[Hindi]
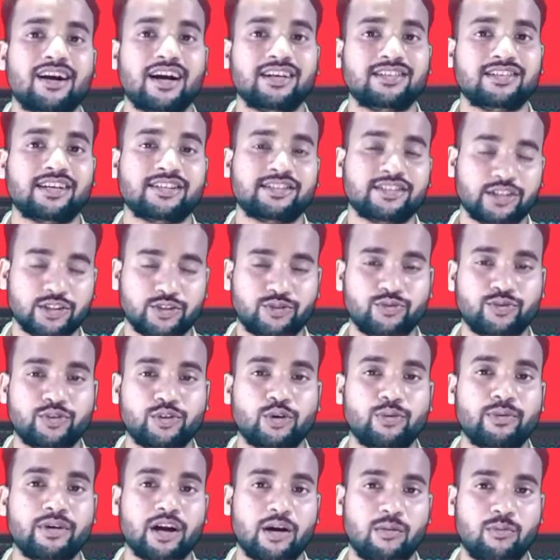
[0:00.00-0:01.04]
गाइस आज की इस
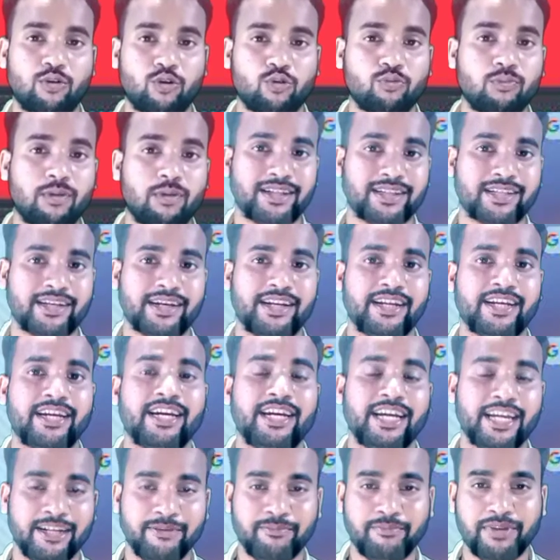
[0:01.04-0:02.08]
वीडियो में हम बात
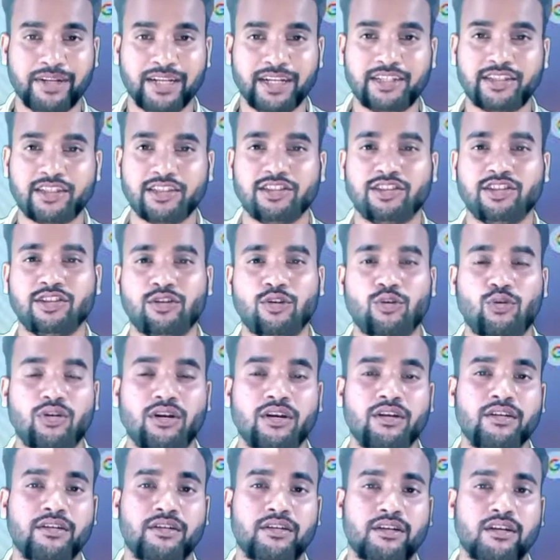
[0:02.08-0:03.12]
करेंगे इन्फिनिक्स जीरो
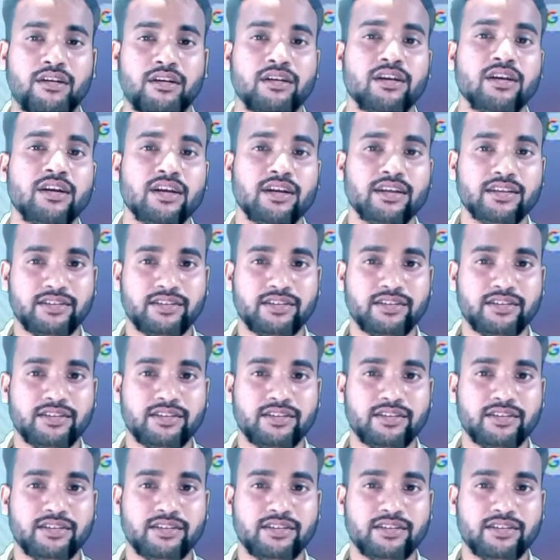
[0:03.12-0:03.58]
अल्ट्रा